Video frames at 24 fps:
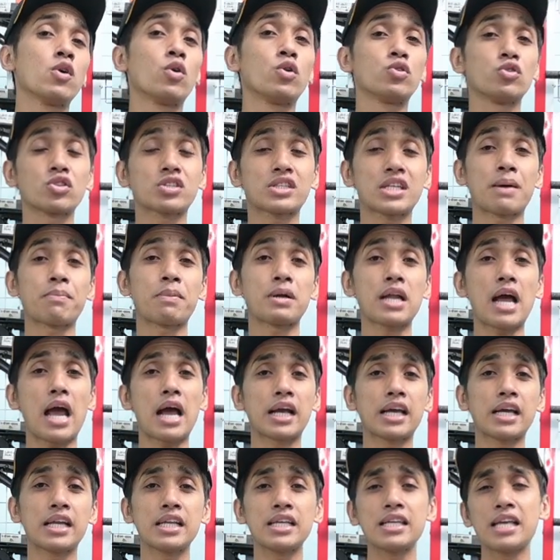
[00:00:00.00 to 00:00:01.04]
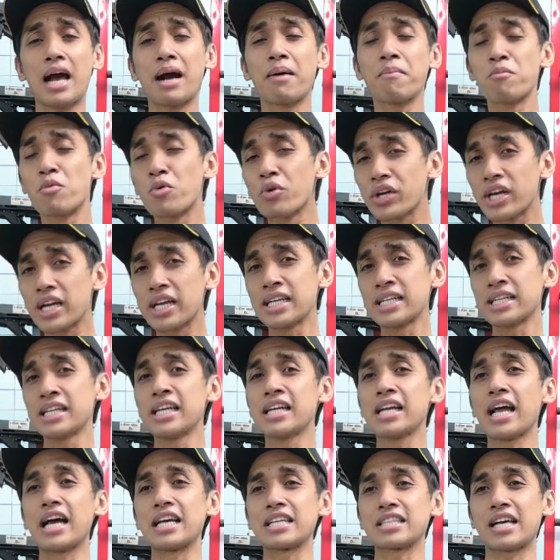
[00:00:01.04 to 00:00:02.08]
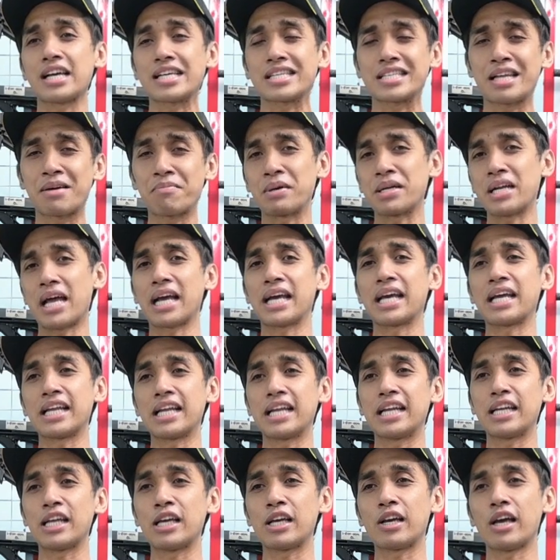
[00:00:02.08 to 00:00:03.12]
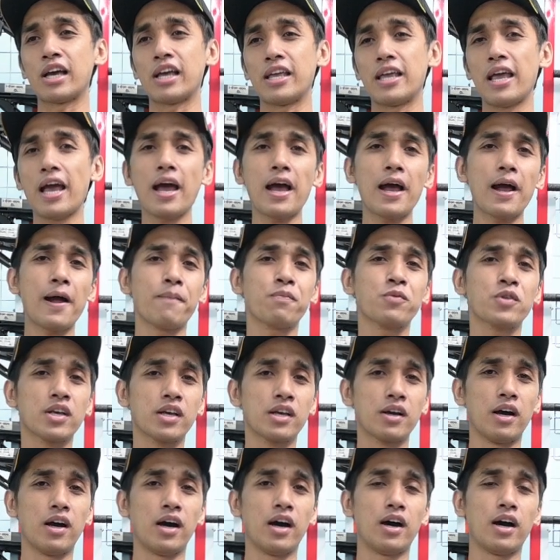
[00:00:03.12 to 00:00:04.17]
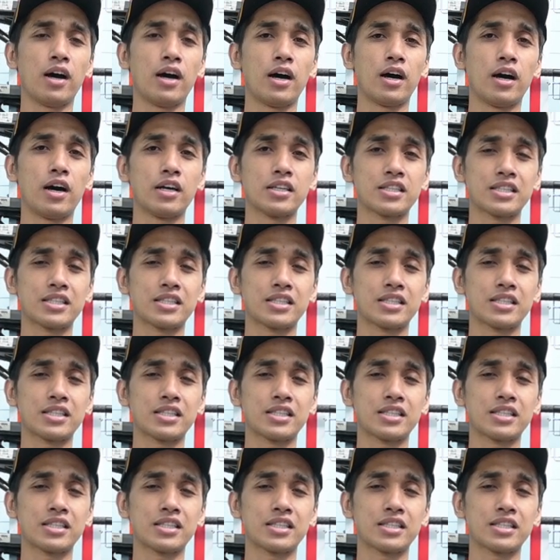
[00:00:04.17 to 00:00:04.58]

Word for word: Untuk senapan angin yang mungkin dirasa senapan angin ini ya Eh,